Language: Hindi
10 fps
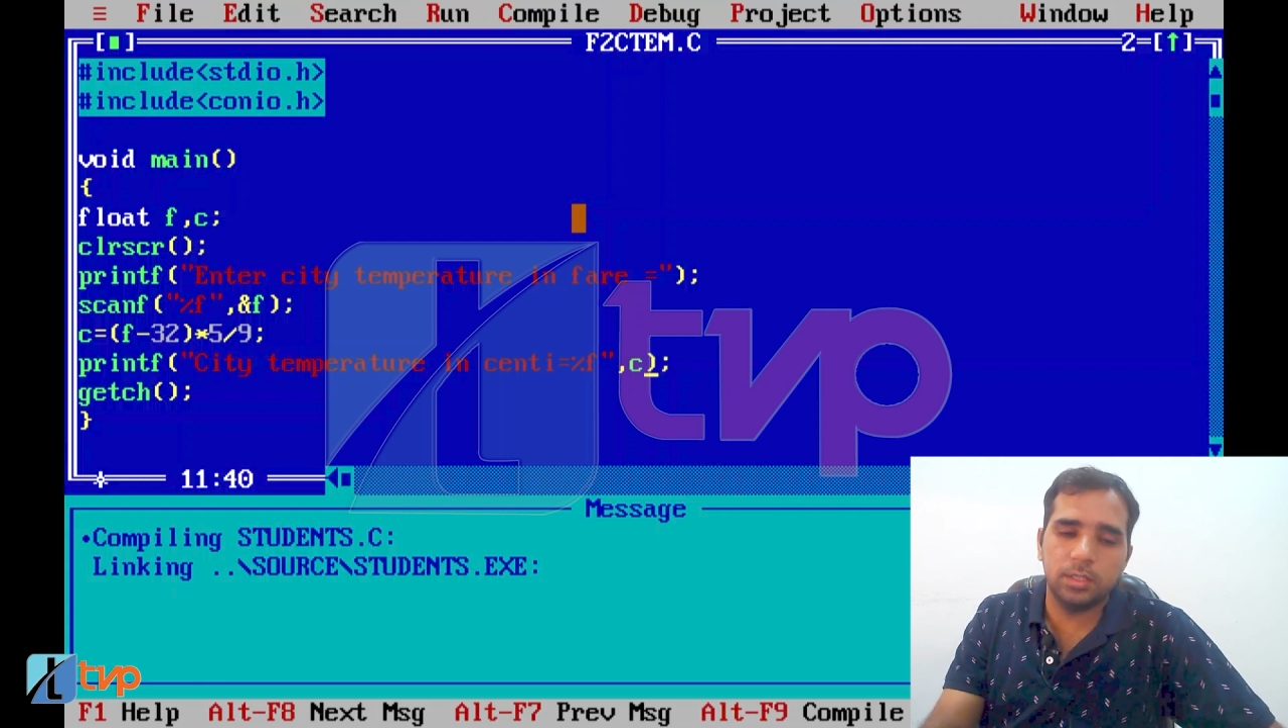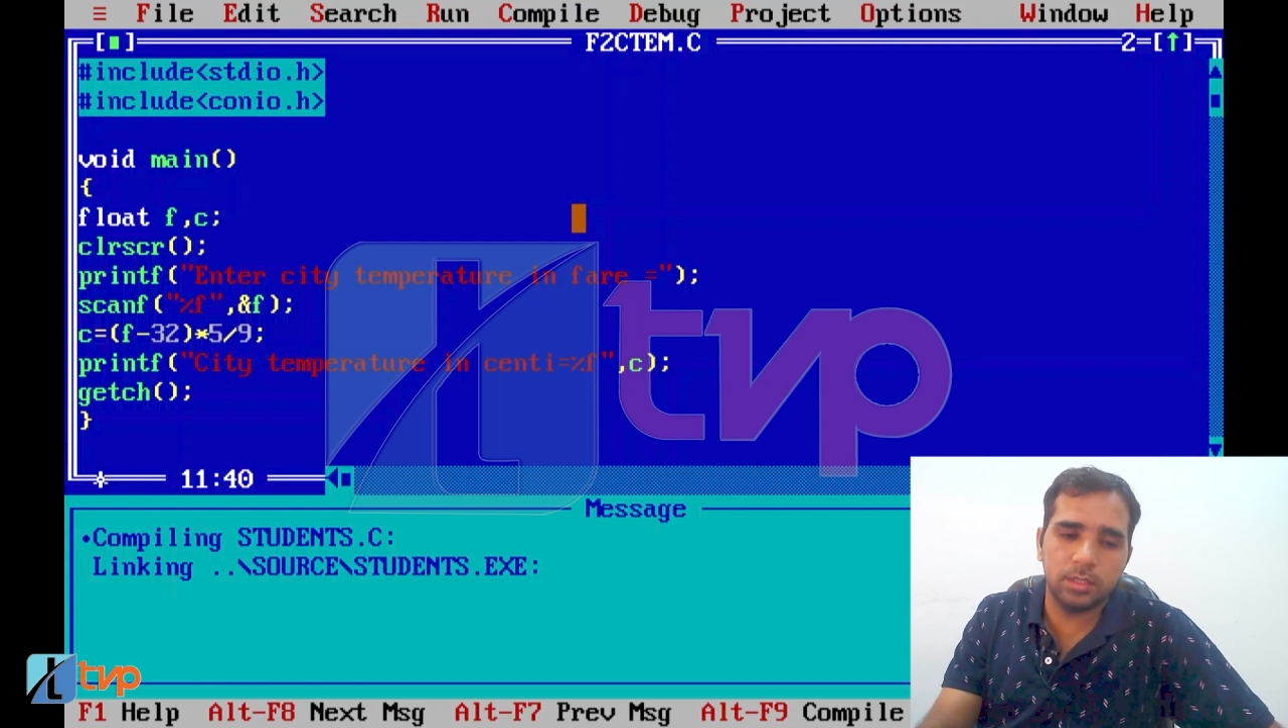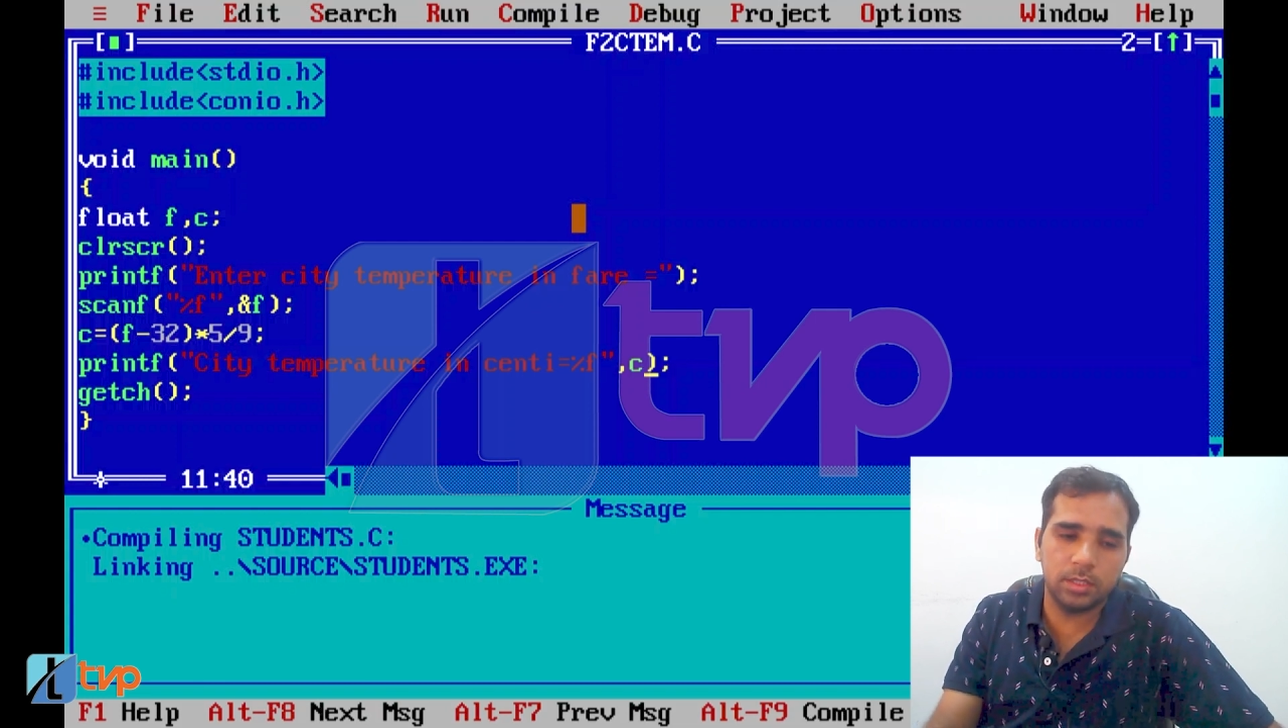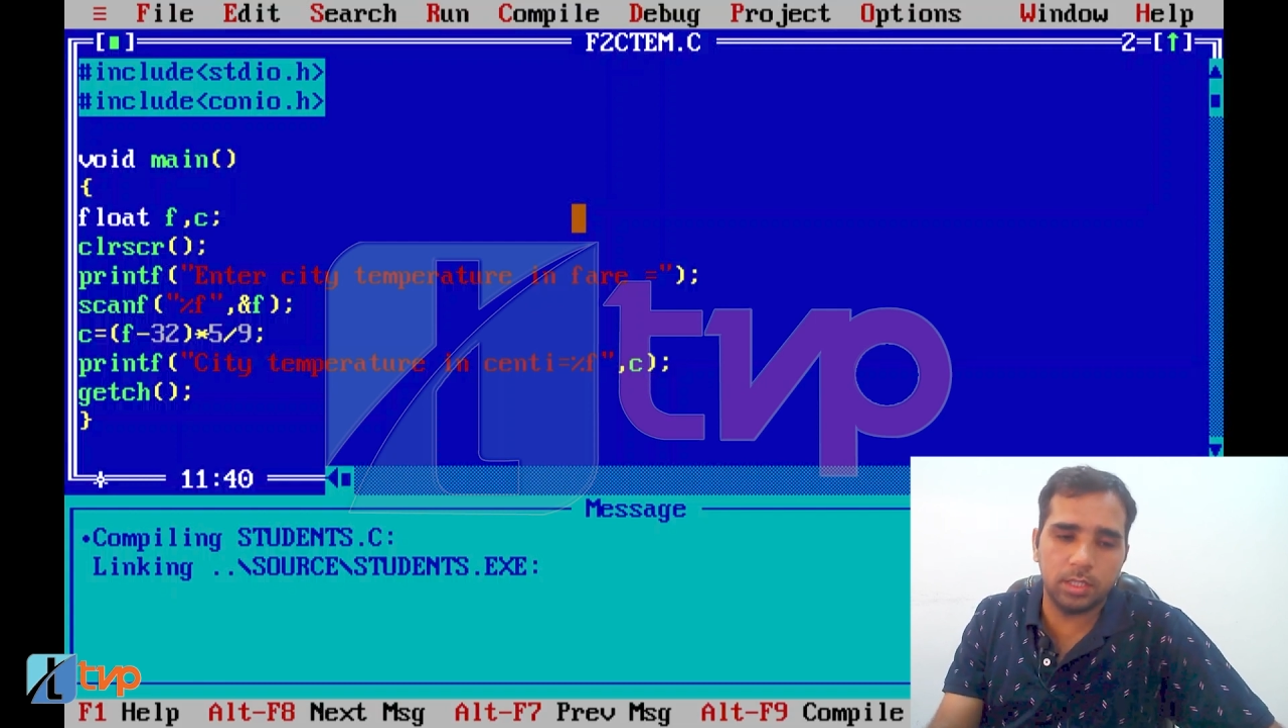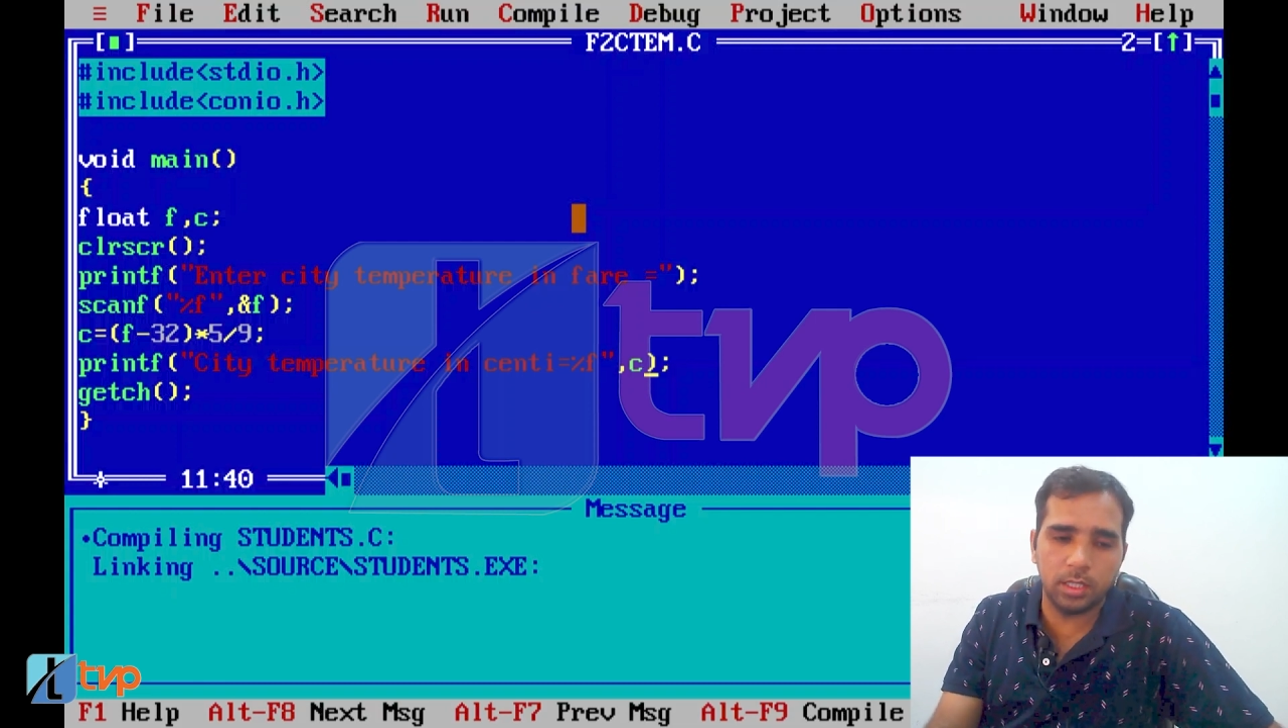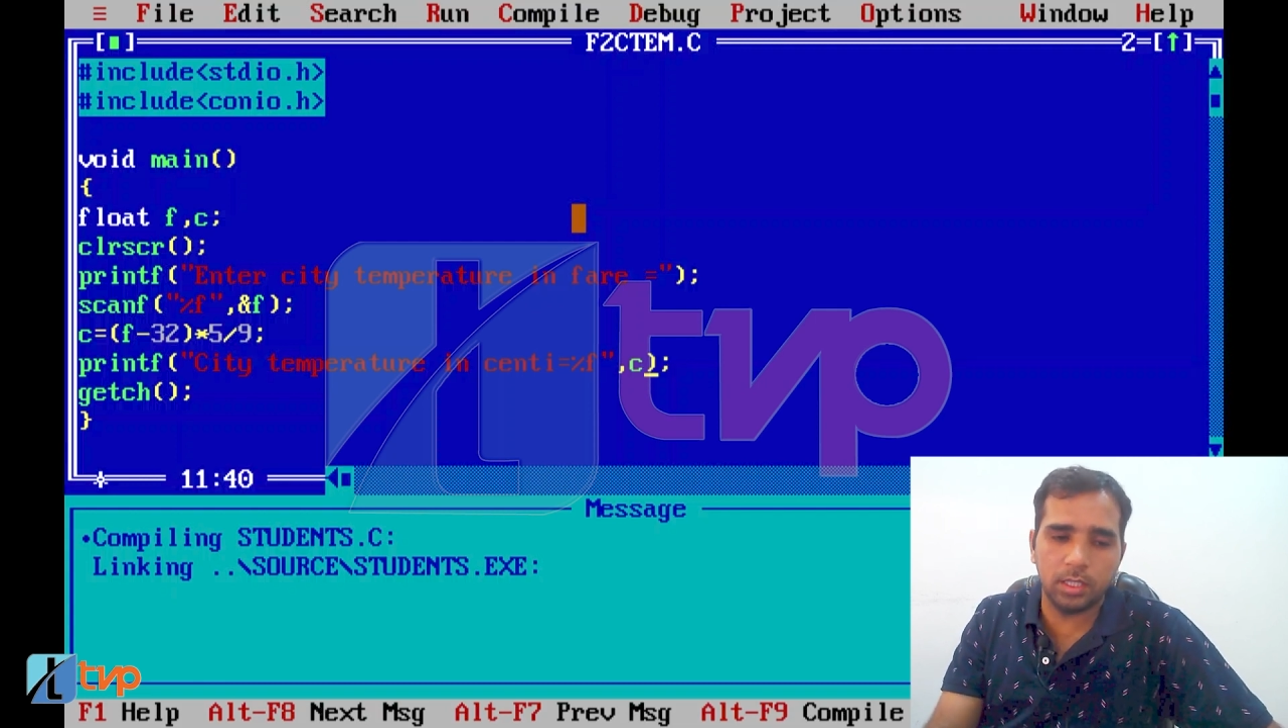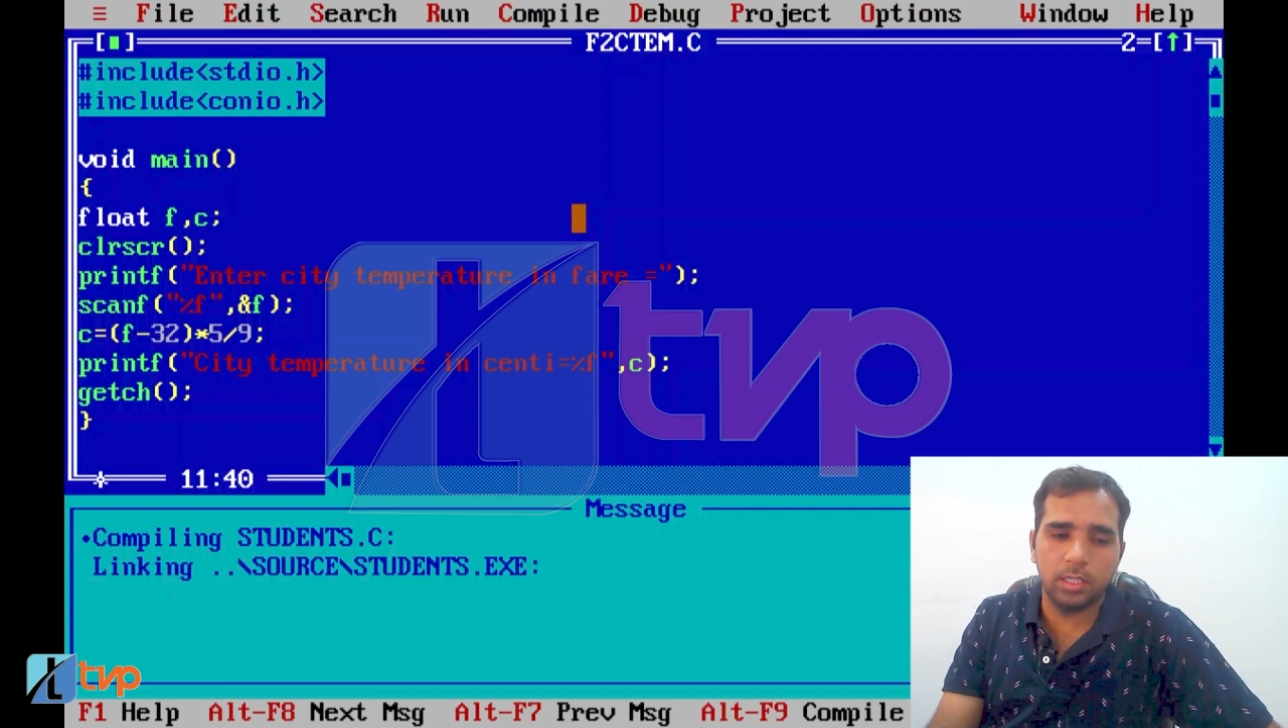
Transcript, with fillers: सी